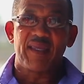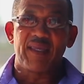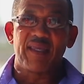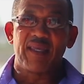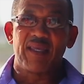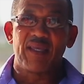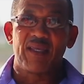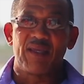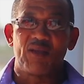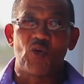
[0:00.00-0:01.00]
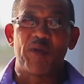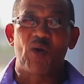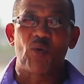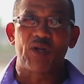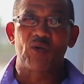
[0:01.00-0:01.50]
Y yo me
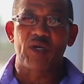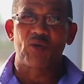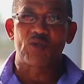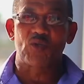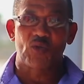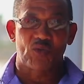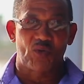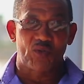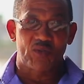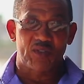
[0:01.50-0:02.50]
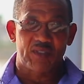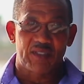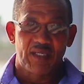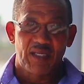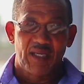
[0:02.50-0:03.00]
acuerdo que nosotros
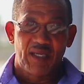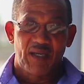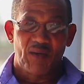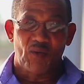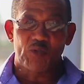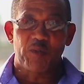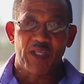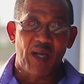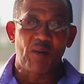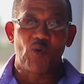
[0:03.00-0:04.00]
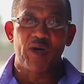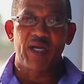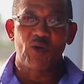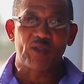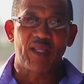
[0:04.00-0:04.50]
hospedábamos
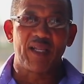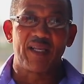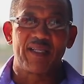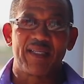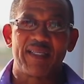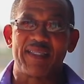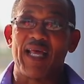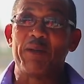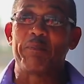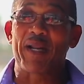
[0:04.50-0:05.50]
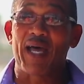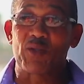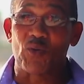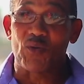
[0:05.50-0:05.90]
en el Hotel del Prado.